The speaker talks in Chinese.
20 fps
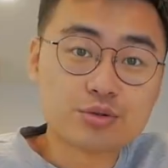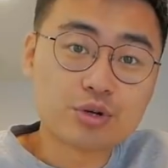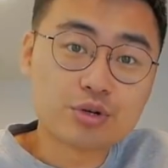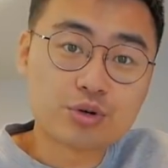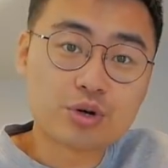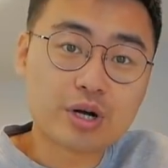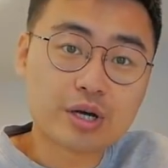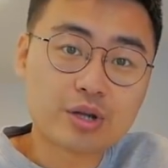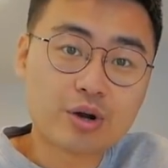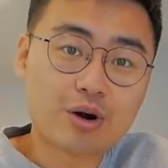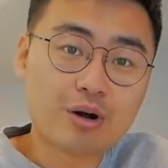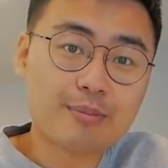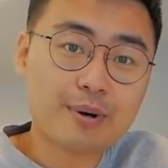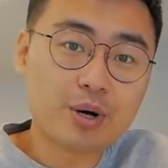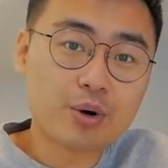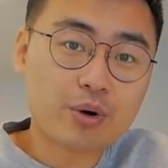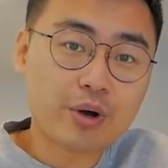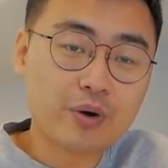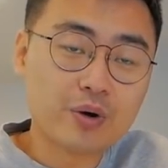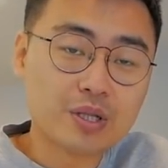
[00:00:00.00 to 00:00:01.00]
所以说，给诺瓦
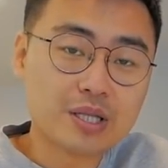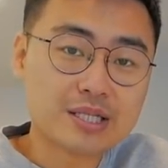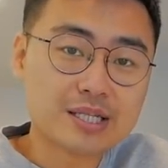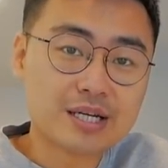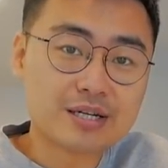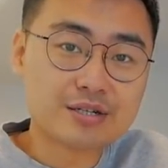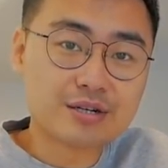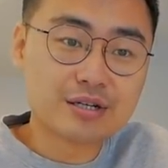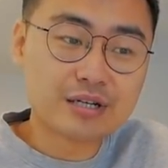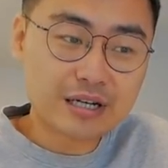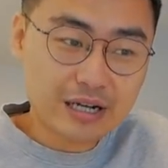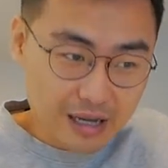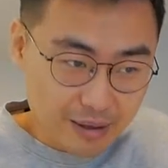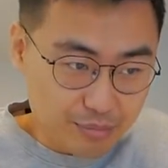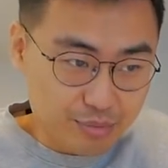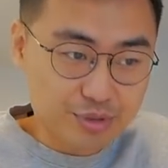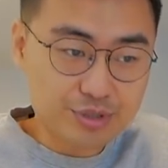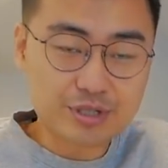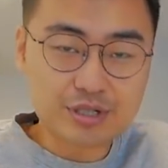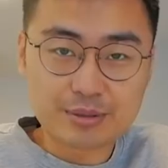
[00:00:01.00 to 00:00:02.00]
办回国的签证应该
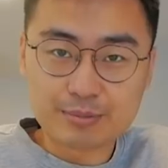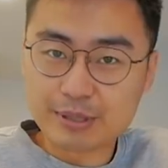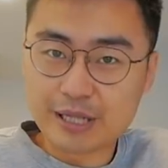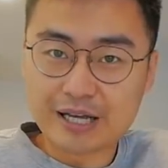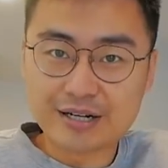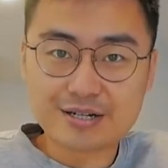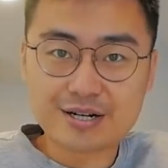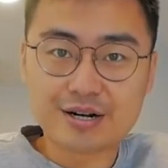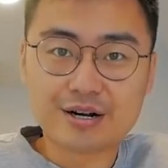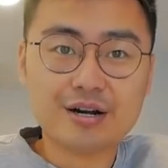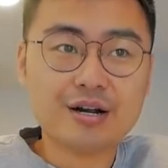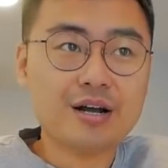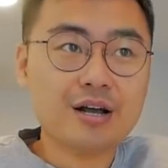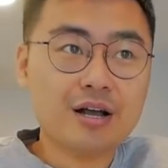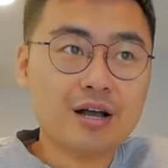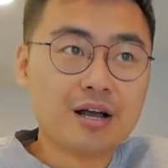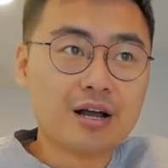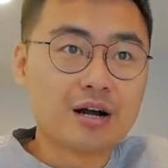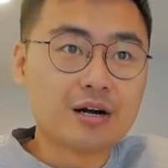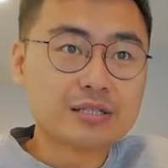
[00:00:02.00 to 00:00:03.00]
不是什么难事儿。
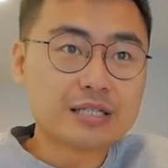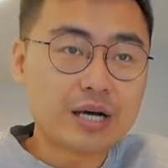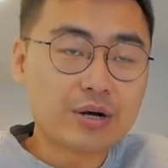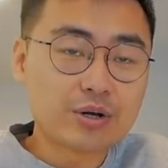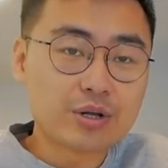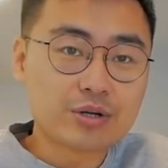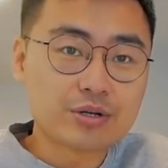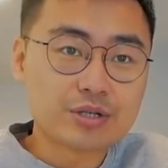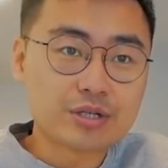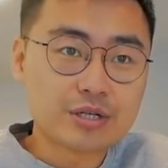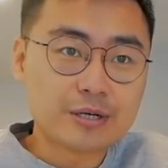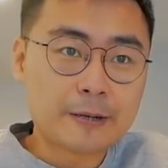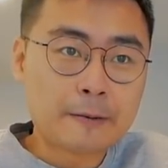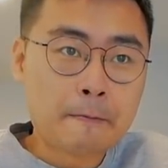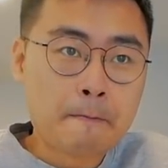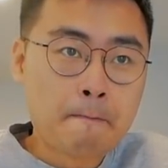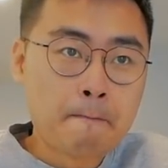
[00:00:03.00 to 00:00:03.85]
然后再有就是。